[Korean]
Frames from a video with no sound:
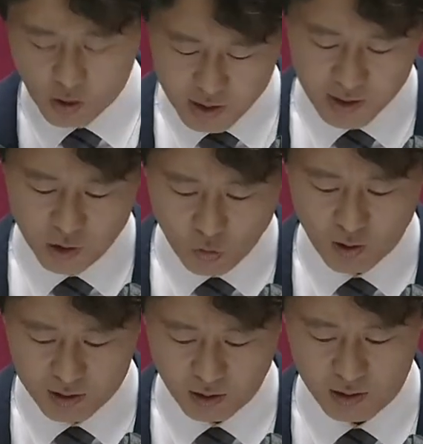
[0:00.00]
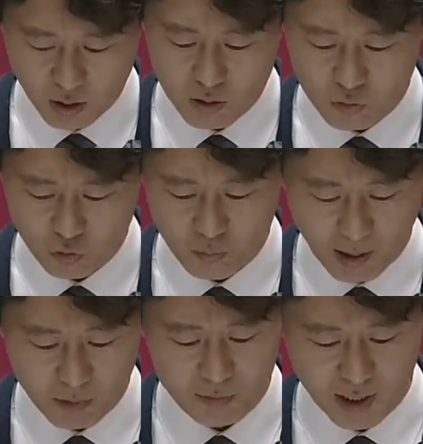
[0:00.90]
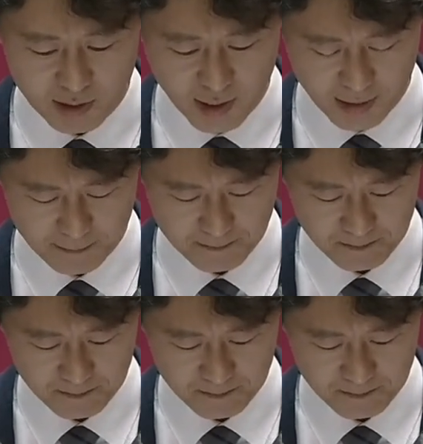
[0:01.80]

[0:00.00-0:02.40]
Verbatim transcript: 훨씬 효과적인 선거운동 방법이 된다.